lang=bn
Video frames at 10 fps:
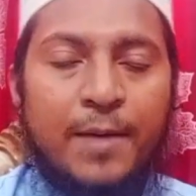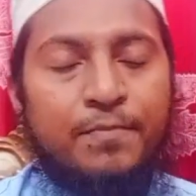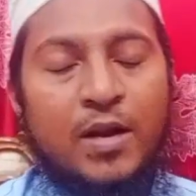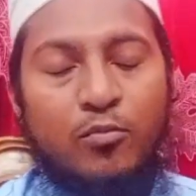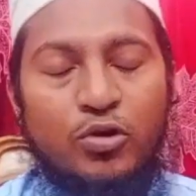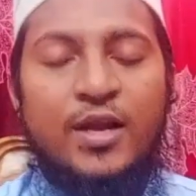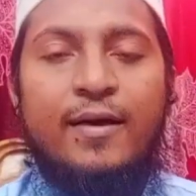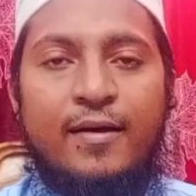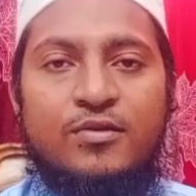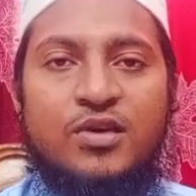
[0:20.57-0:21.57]
আপনার মনের
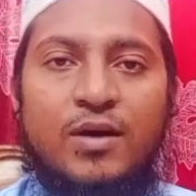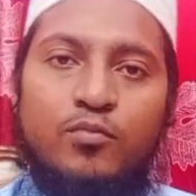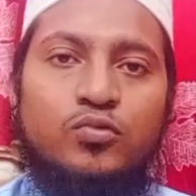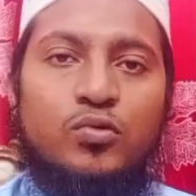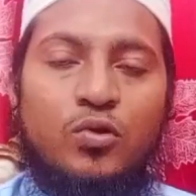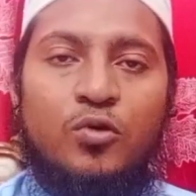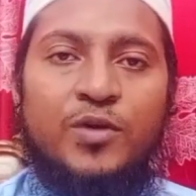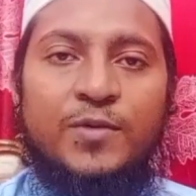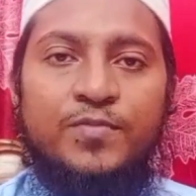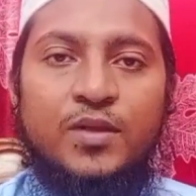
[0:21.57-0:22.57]
আশা পূরণ হবে